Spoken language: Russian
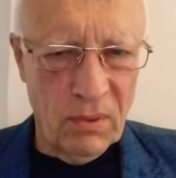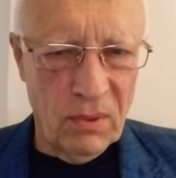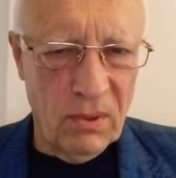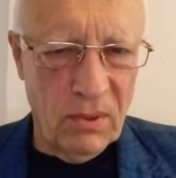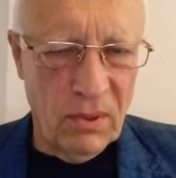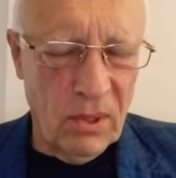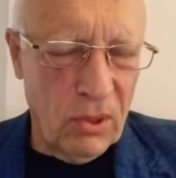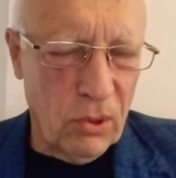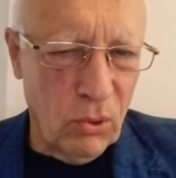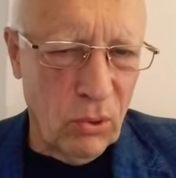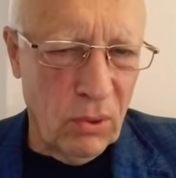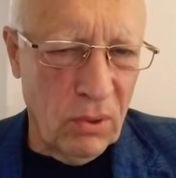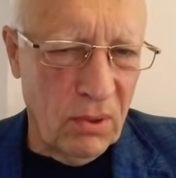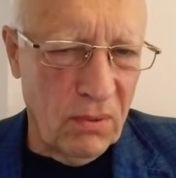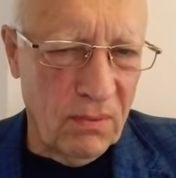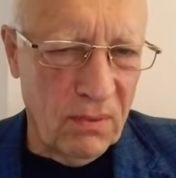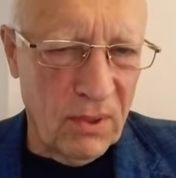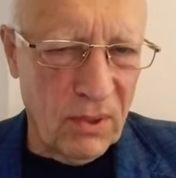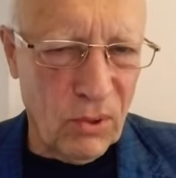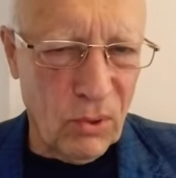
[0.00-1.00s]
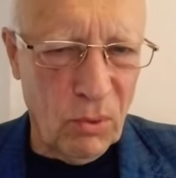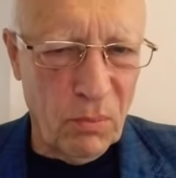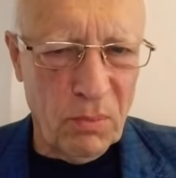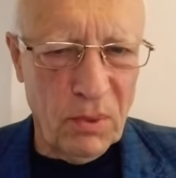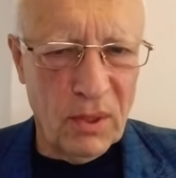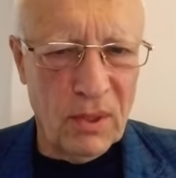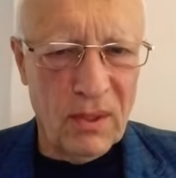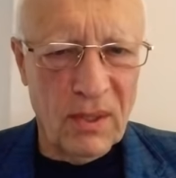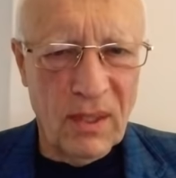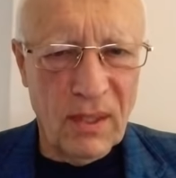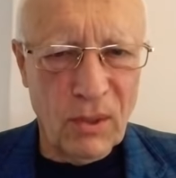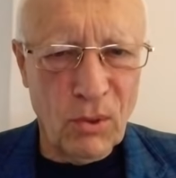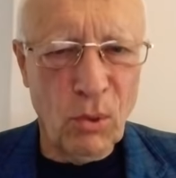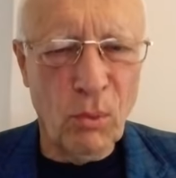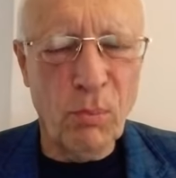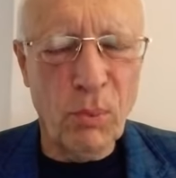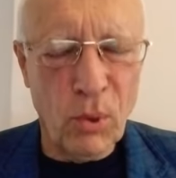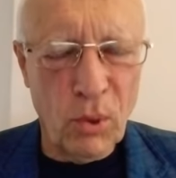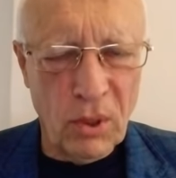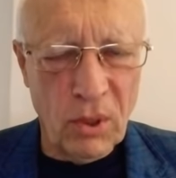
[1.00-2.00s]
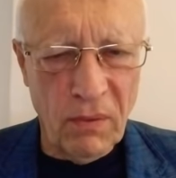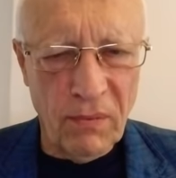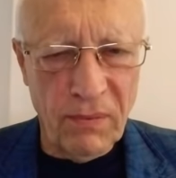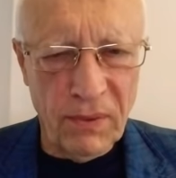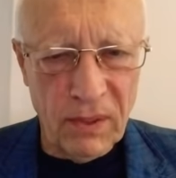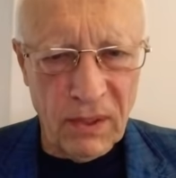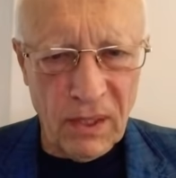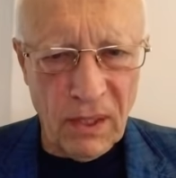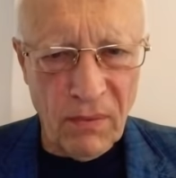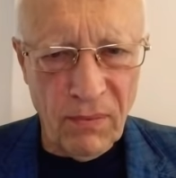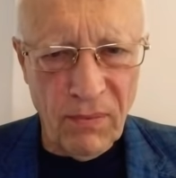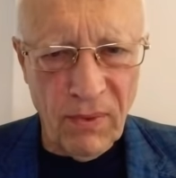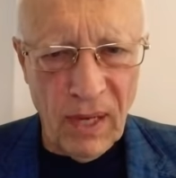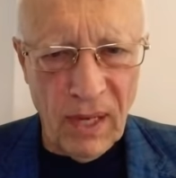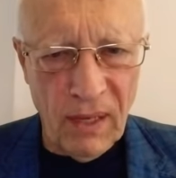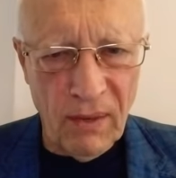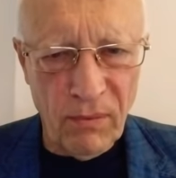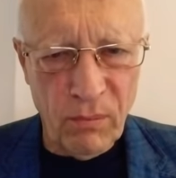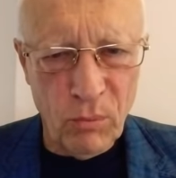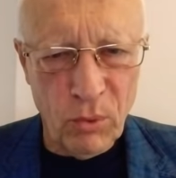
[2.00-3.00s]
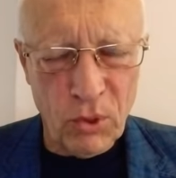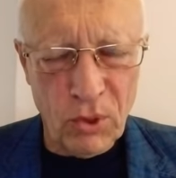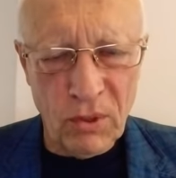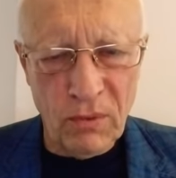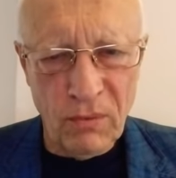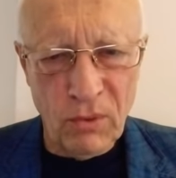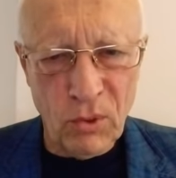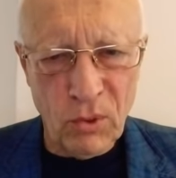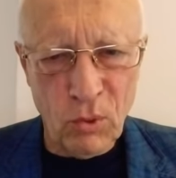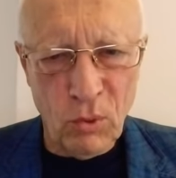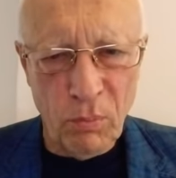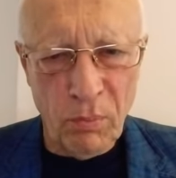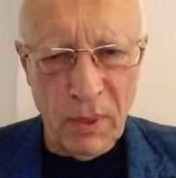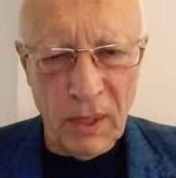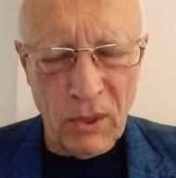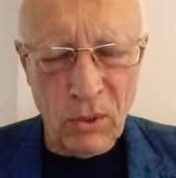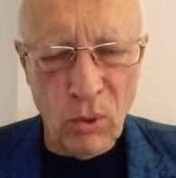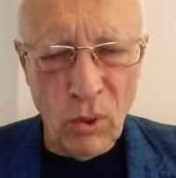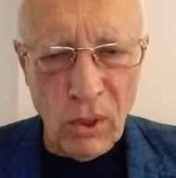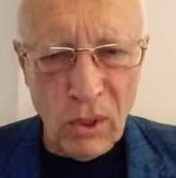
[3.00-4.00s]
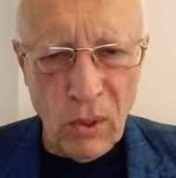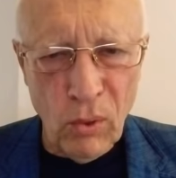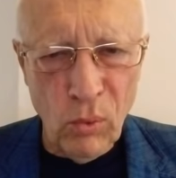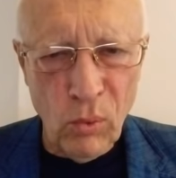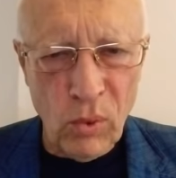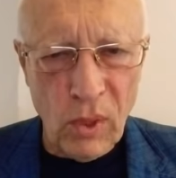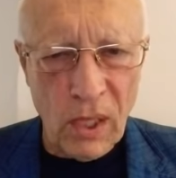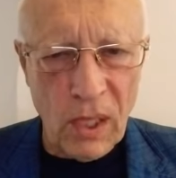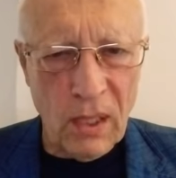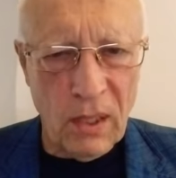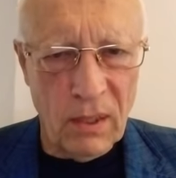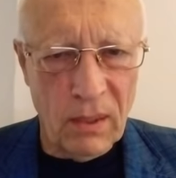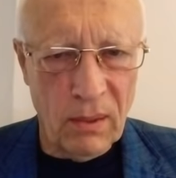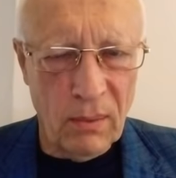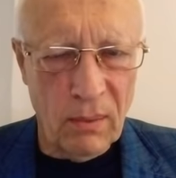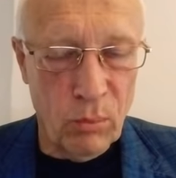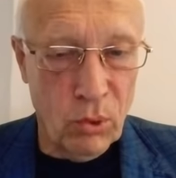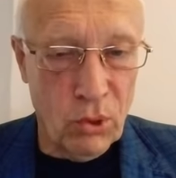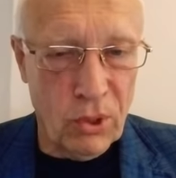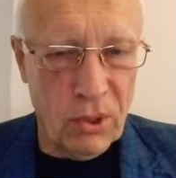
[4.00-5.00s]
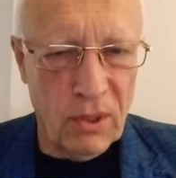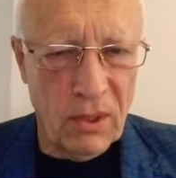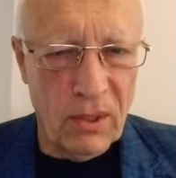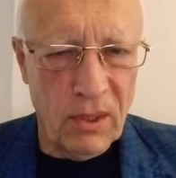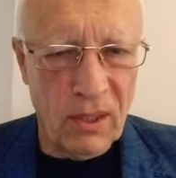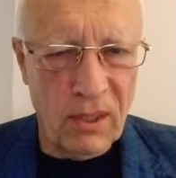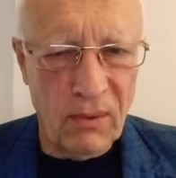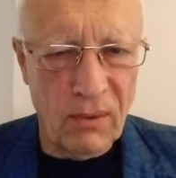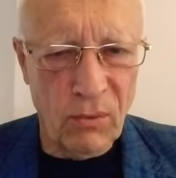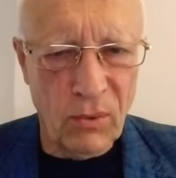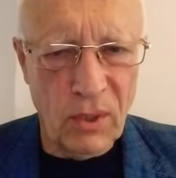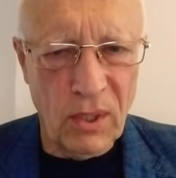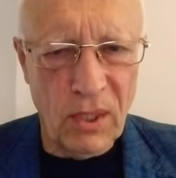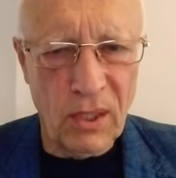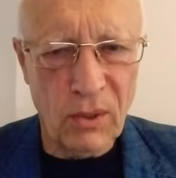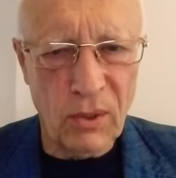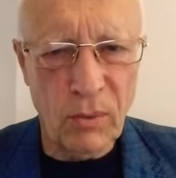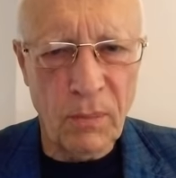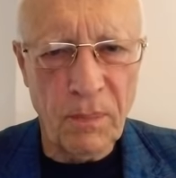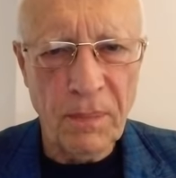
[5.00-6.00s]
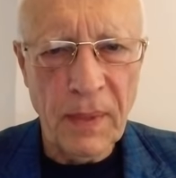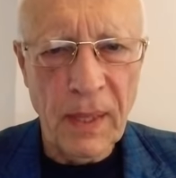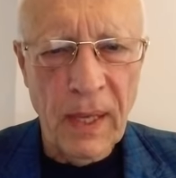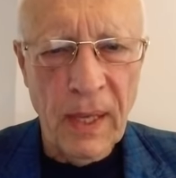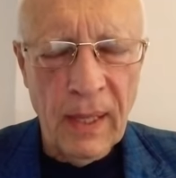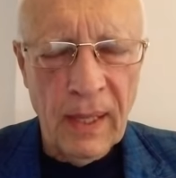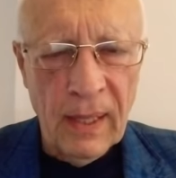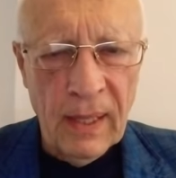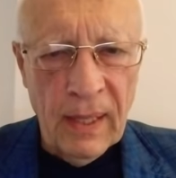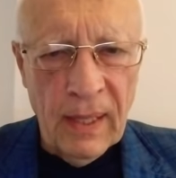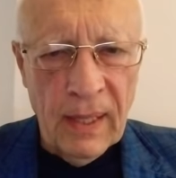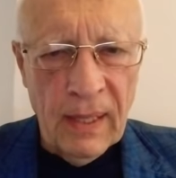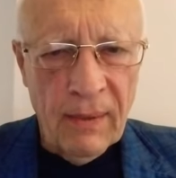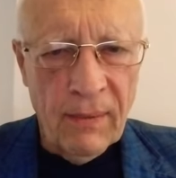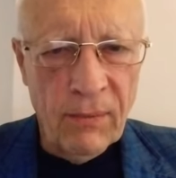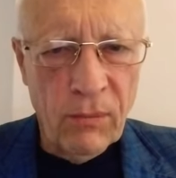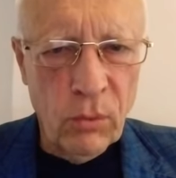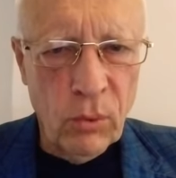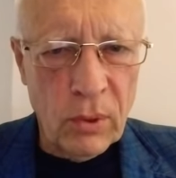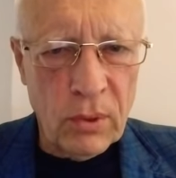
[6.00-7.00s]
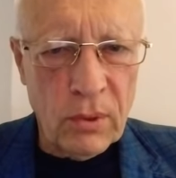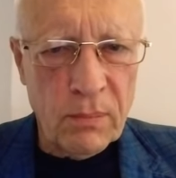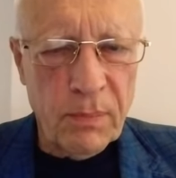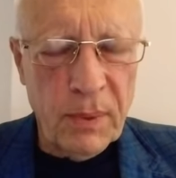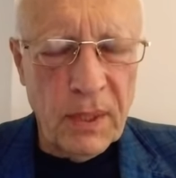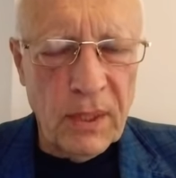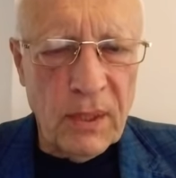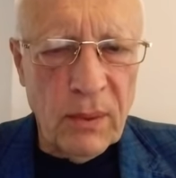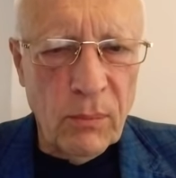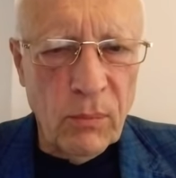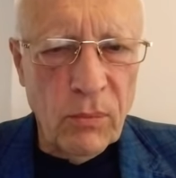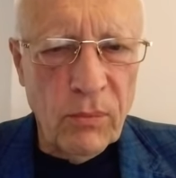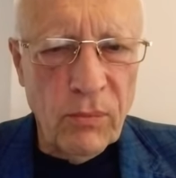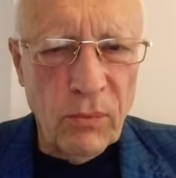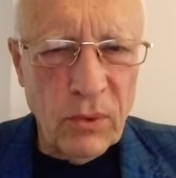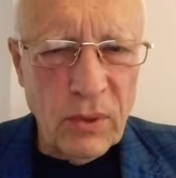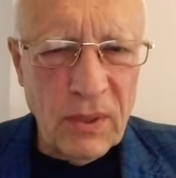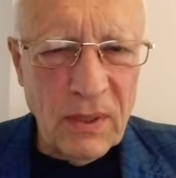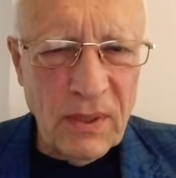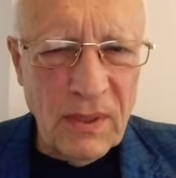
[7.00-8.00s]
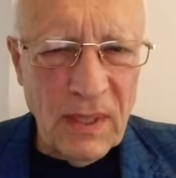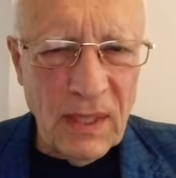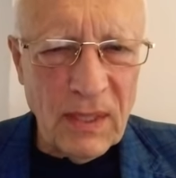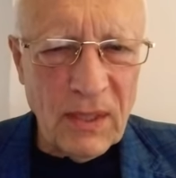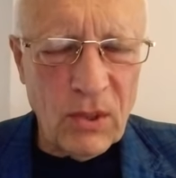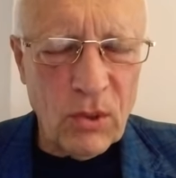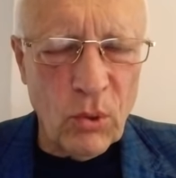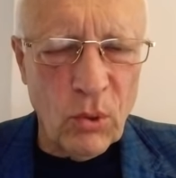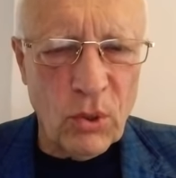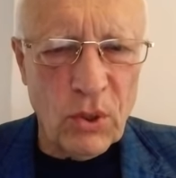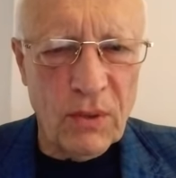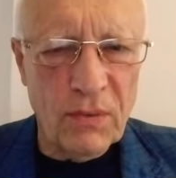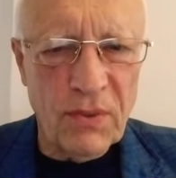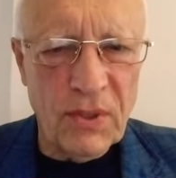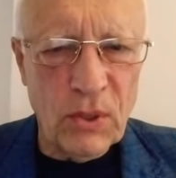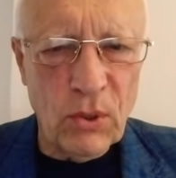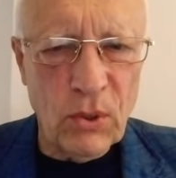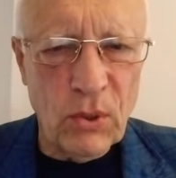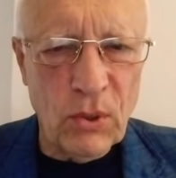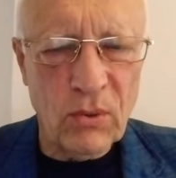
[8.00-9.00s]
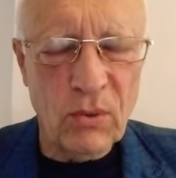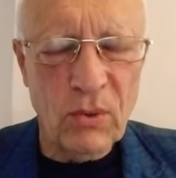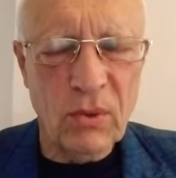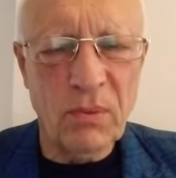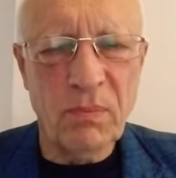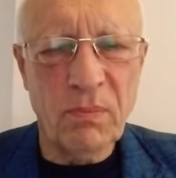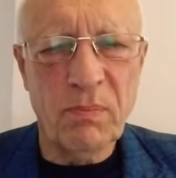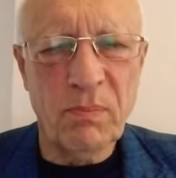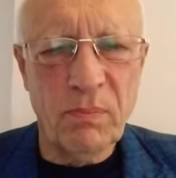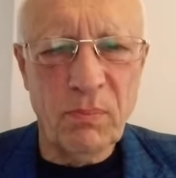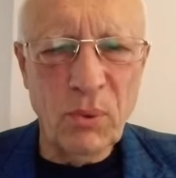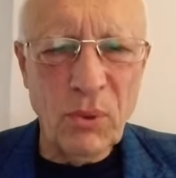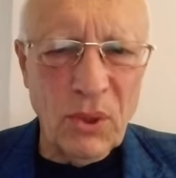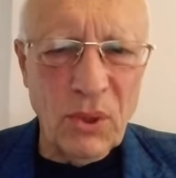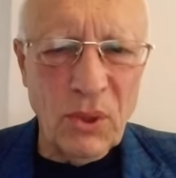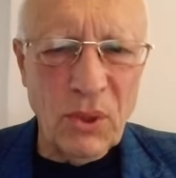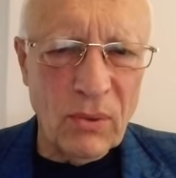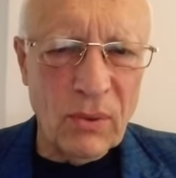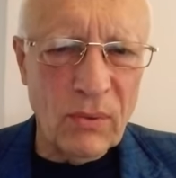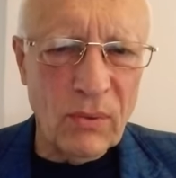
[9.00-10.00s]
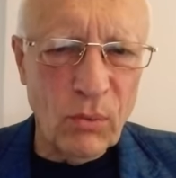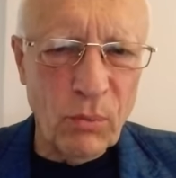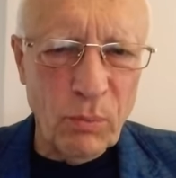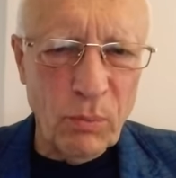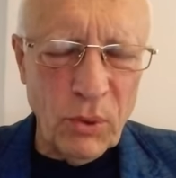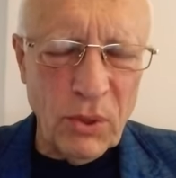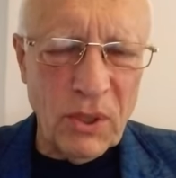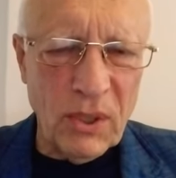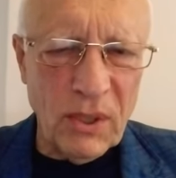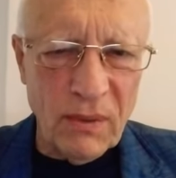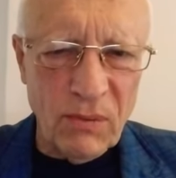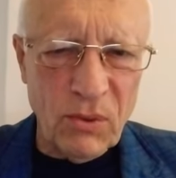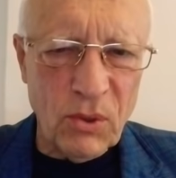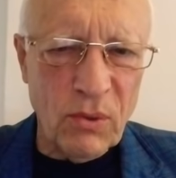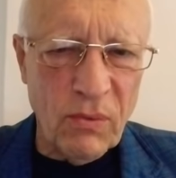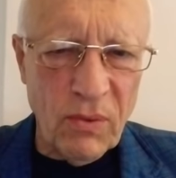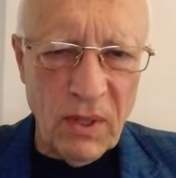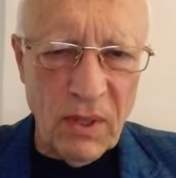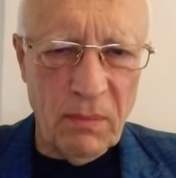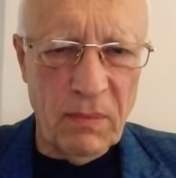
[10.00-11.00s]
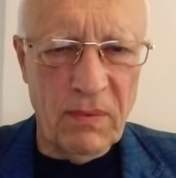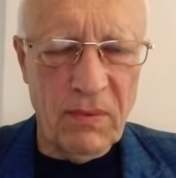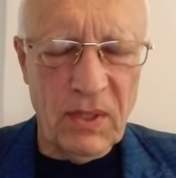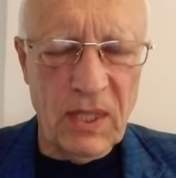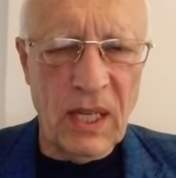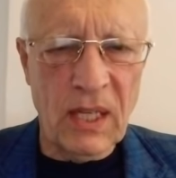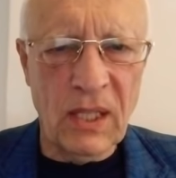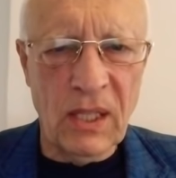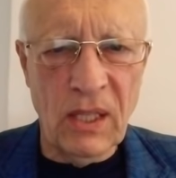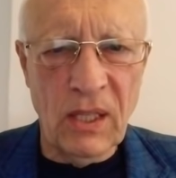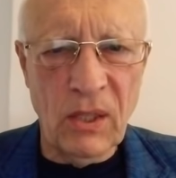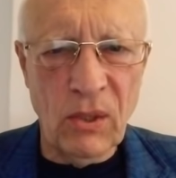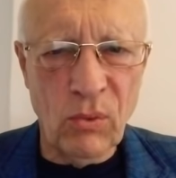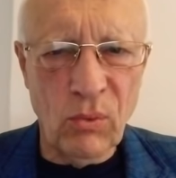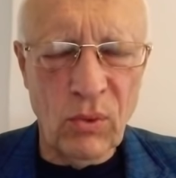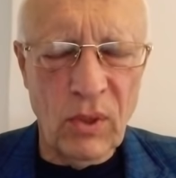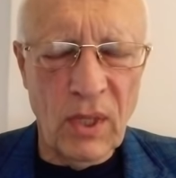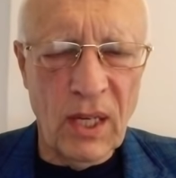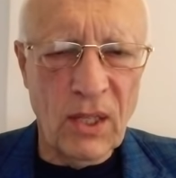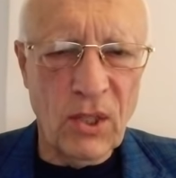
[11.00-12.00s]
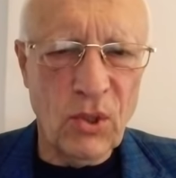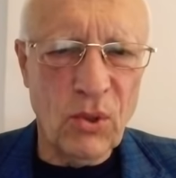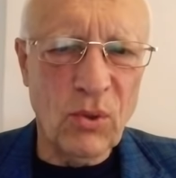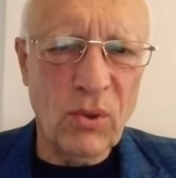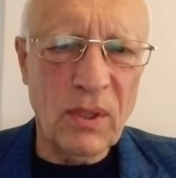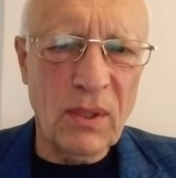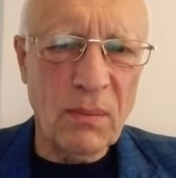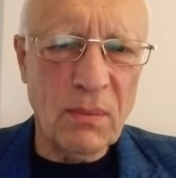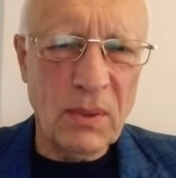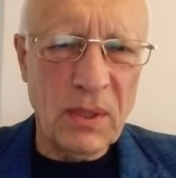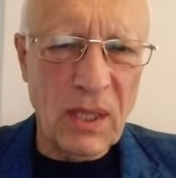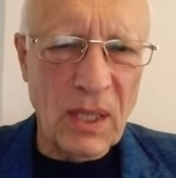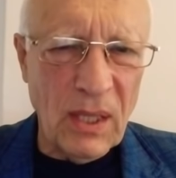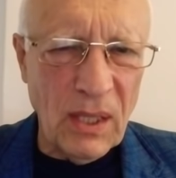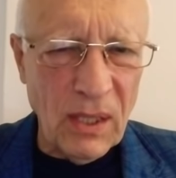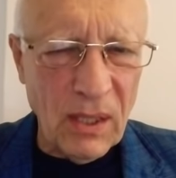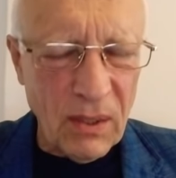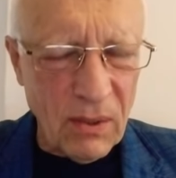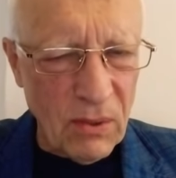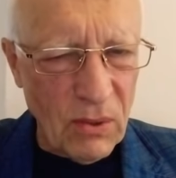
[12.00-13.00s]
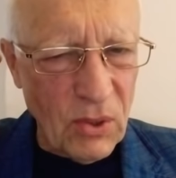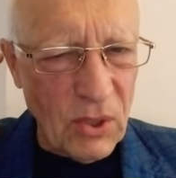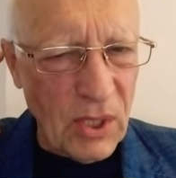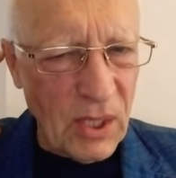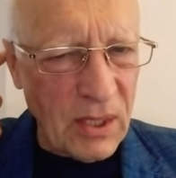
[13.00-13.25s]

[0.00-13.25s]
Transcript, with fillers: Никто не выступит. Кто против андрофагов может выступать? Только Украина, больше никого нет. Вот, поэтому вот здесь тоже все, то есть Путина, у Путина все время всякие неудачи. Он там заигрывает.